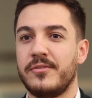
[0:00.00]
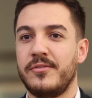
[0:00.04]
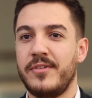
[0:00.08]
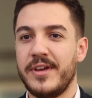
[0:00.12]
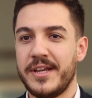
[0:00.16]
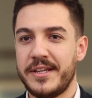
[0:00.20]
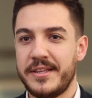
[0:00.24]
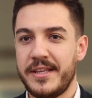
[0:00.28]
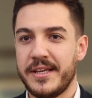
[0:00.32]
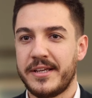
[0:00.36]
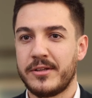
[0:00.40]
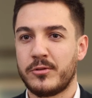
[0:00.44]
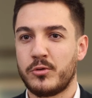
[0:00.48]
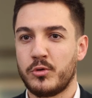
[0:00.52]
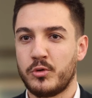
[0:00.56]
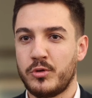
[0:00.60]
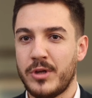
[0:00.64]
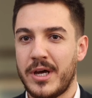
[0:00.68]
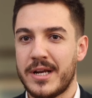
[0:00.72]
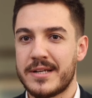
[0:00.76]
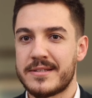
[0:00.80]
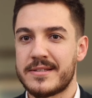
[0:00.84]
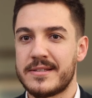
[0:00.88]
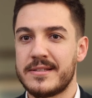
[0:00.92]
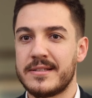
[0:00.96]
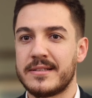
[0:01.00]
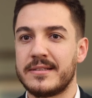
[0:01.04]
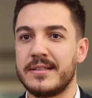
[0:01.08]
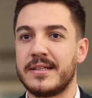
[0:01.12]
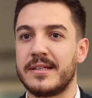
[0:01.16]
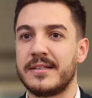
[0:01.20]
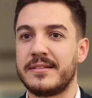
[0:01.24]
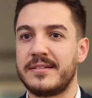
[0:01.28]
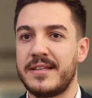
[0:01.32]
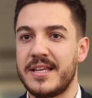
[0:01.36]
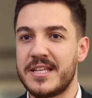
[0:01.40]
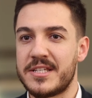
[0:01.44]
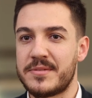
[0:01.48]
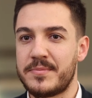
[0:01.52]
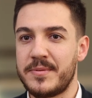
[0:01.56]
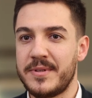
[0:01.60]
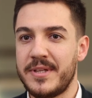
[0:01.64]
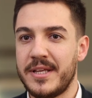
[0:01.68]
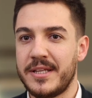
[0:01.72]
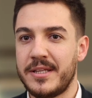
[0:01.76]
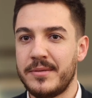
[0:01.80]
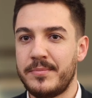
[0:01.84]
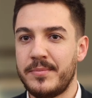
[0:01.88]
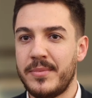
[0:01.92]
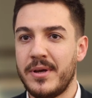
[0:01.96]
Verideki tutarsızlıkları tespit
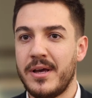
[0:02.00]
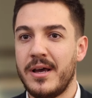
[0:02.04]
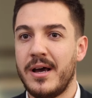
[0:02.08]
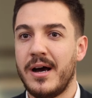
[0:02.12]
edip